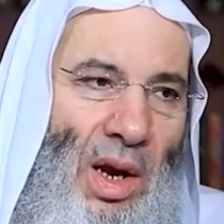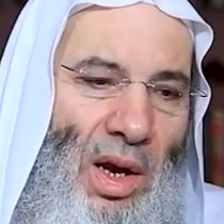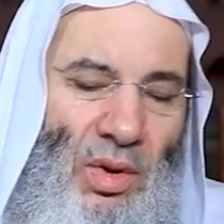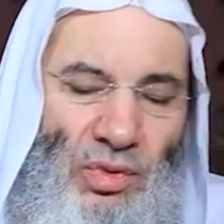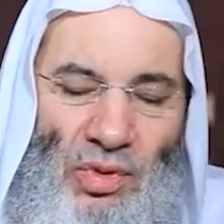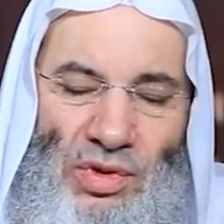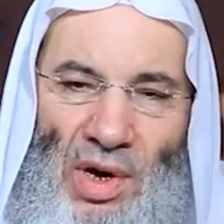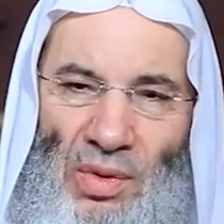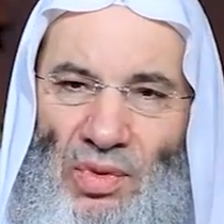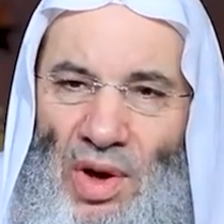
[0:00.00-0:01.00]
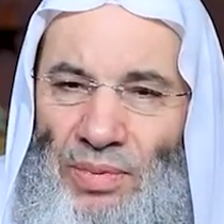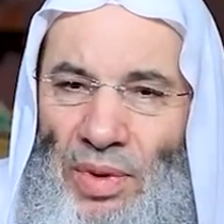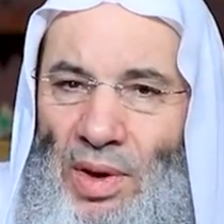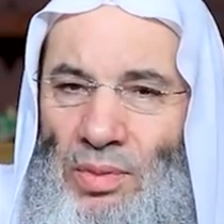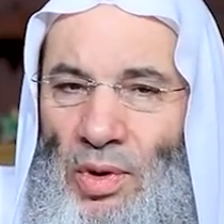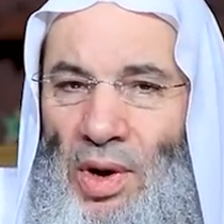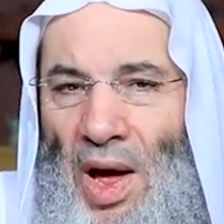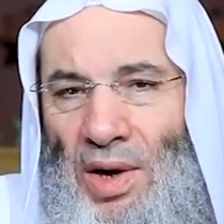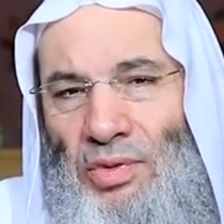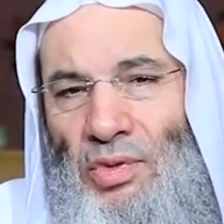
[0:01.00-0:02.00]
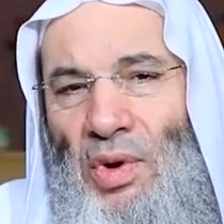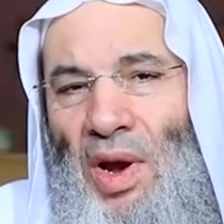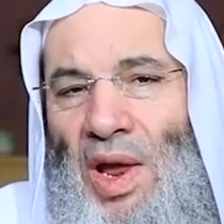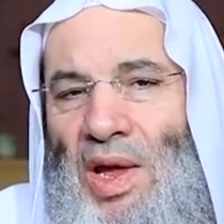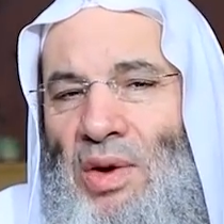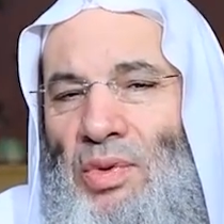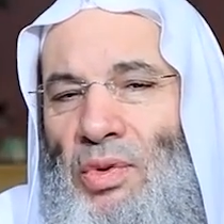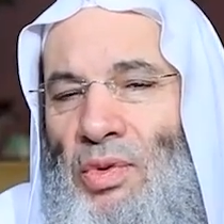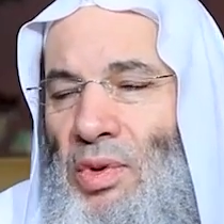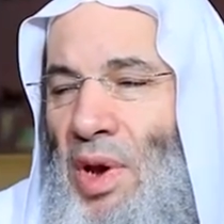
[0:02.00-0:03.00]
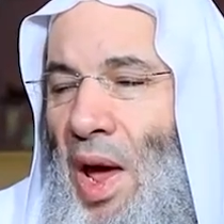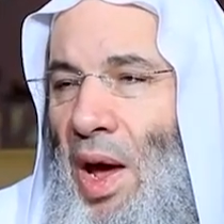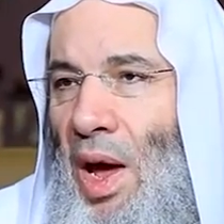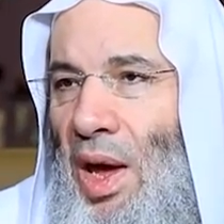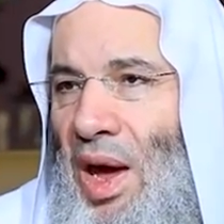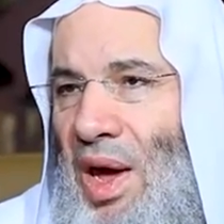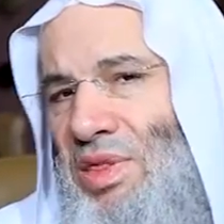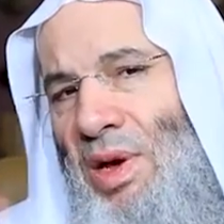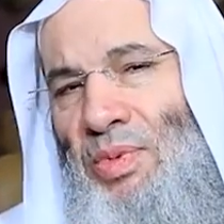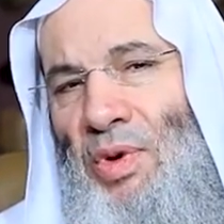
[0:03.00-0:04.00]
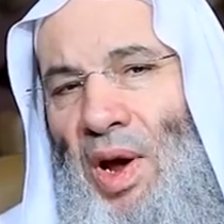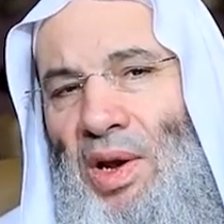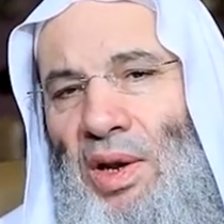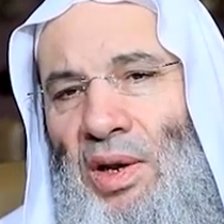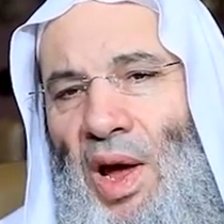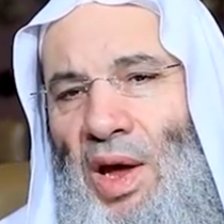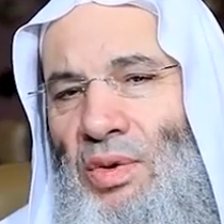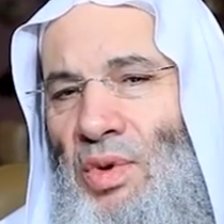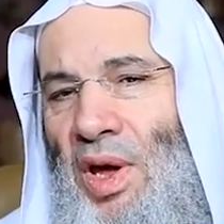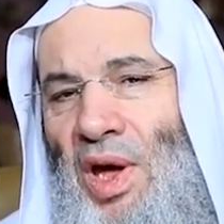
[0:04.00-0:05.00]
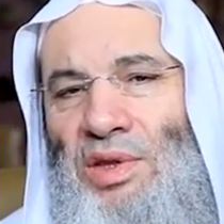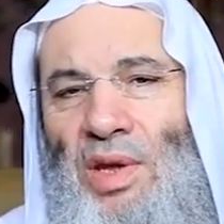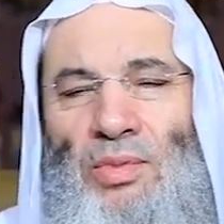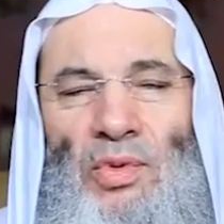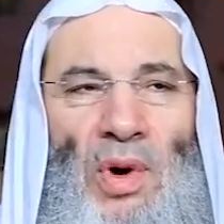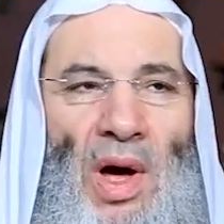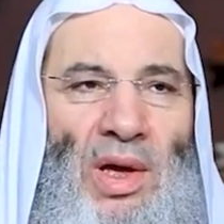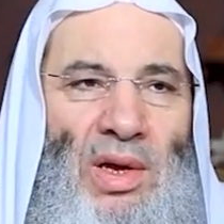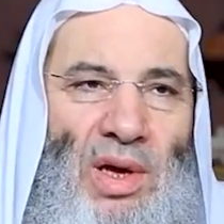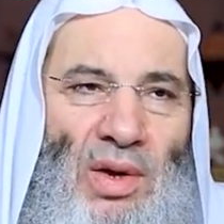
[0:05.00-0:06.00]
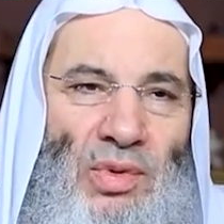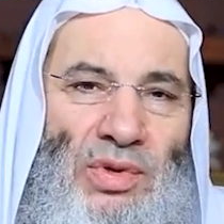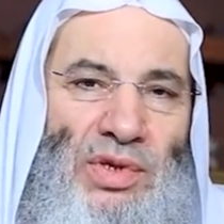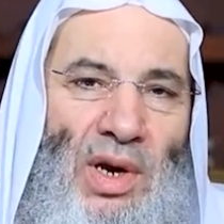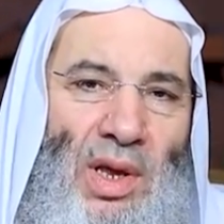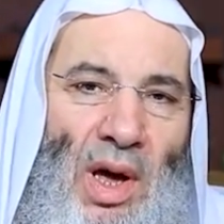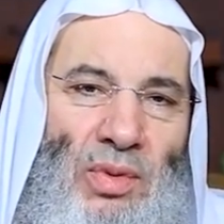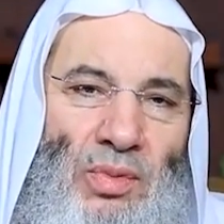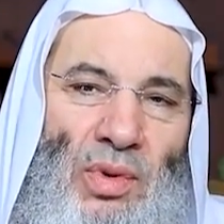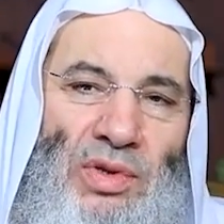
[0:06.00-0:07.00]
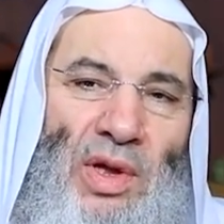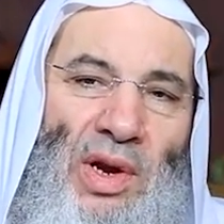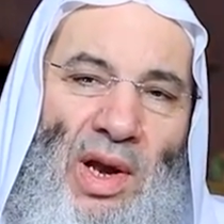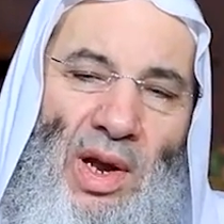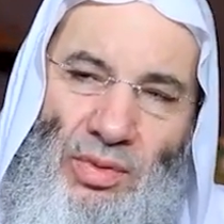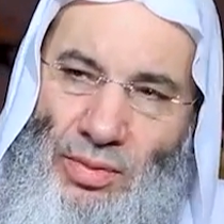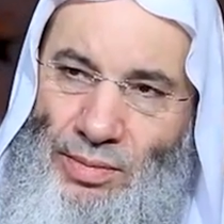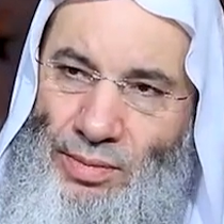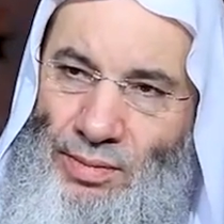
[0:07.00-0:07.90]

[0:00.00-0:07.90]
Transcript: لو تسوى بهم الأرض ولا يكونون كذبوا على الله وكتموا وأنكروا شركهم وضلالهم